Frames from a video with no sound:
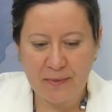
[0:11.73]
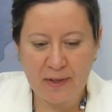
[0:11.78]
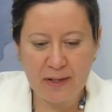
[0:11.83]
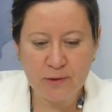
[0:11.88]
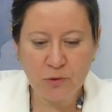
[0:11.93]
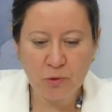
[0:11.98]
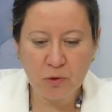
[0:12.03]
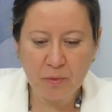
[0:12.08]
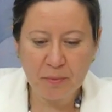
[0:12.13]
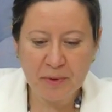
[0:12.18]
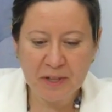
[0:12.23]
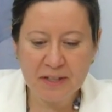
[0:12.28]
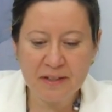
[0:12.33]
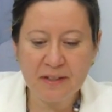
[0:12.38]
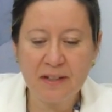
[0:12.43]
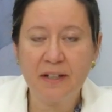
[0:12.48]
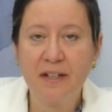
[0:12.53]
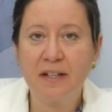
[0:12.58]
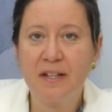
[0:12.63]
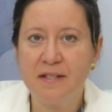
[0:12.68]
Il tour
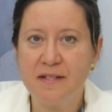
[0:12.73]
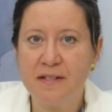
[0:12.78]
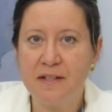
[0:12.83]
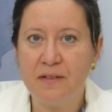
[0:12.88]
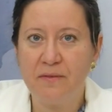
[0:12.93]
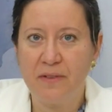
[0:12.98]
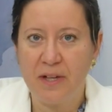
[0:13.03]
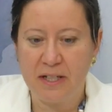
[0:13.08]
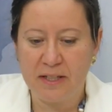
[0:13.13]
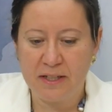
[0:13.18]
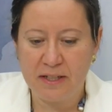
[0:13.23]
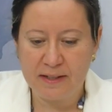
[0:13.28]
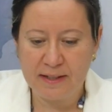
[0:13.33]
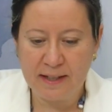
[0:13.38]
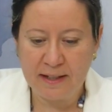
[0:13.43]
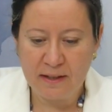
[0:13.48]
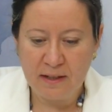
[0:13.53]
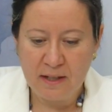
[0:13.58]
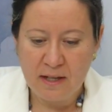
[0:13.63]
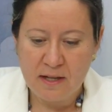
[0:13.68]
operating in crisi di
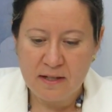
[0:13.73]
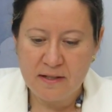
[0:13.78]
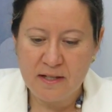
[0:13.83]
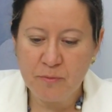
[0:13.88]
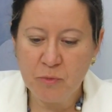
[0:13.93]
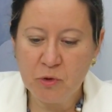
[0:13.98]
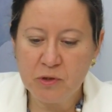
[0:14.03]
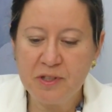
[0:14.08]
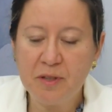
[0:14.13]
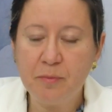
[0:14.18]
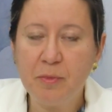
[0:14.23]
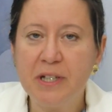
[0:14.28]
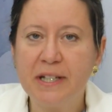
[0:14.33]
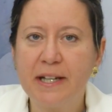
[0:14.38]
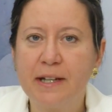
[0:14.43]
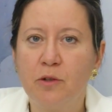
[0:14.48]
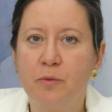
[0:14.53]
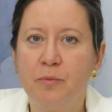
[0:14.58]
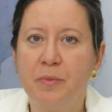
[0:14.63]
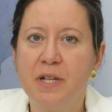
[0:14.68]
vendita. Si
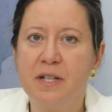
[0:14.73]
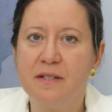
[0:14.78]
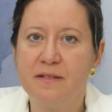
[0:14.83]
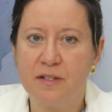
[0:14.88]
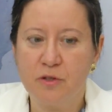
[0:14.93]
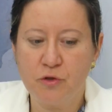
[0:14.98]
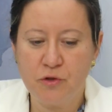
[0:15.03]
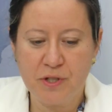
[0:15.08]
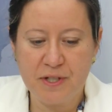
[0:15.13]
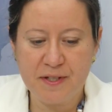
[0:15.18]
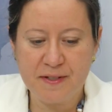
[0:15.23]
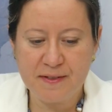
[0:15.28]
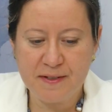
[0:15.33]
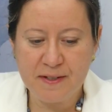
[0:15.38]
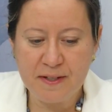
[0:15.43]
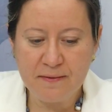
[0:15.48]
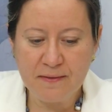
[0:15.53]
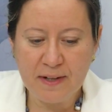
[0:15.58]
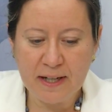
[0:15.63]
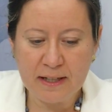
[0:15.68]
moltiplicano in piena stagione
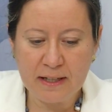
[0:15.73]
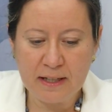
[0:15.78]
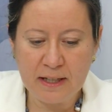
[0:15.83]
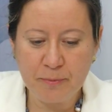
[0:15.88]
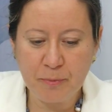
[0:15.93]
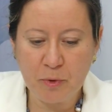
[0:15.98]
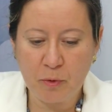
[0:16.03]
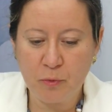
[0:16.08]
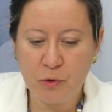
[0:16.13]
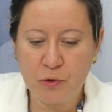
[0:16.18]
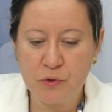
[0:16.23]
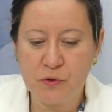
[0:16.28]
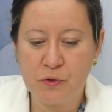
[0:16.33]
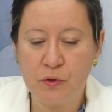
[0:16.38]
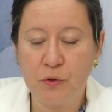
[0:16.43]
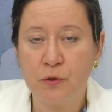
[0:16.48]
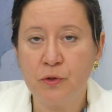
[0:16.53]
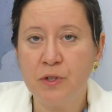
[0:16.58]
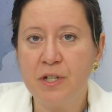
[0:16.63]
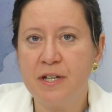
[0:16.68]
estiva le
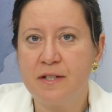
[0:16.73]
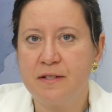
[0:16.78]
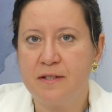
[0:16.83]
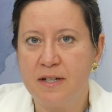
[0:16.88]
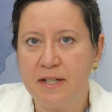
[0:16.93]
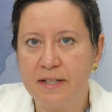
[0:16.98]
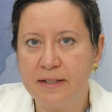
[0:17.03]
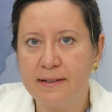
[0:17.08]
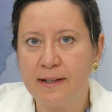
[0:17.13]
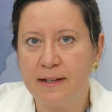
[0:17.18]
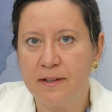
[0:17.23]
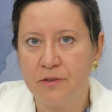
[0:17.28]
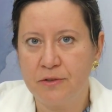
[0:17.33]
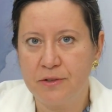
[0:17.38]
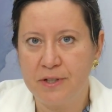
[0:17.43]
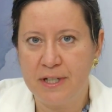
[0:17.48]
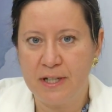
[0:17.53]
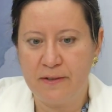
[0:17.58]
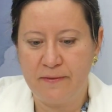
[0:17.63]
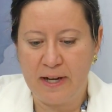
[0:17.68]
promozioni e
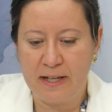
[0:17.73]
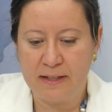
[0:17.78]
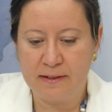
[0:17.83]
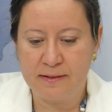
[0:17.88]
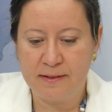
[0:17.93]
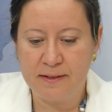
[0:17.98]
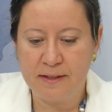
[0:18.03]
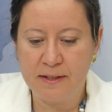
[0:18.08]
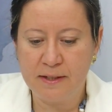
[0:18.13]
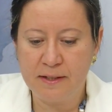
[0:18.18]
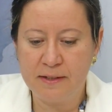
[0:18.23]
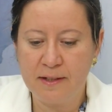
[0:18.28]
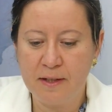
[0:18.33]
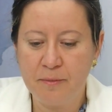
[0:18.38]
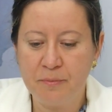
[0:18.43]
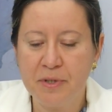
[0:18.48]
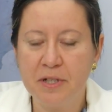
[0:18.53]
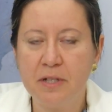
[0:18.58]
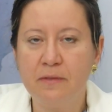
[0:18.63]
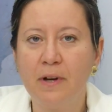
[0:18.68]
slittano in avanti i
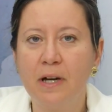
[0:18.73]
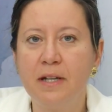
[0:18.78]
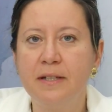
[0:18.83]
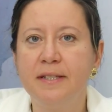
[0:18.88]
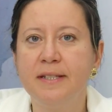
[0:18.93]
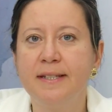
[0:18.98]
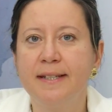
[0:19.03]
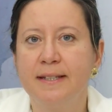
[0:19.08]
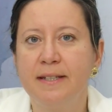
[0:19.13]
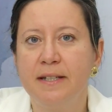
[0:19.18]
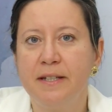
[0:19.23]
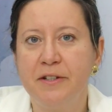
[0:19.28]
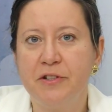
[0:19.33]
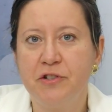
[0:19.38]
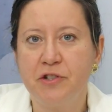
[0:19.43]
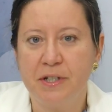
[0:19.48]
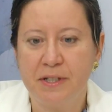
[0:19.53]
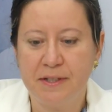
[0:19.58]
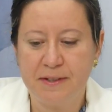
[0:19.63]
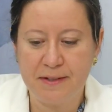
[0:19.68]
tempi di validità degli
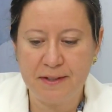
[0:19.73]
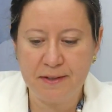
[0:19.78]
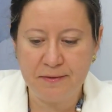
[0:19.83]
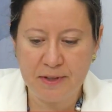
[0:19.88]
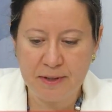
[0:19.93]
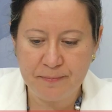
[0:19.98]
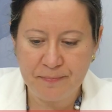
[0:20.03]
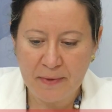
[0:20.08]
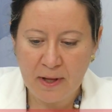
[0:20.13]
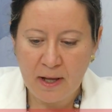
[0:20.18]
incentivi.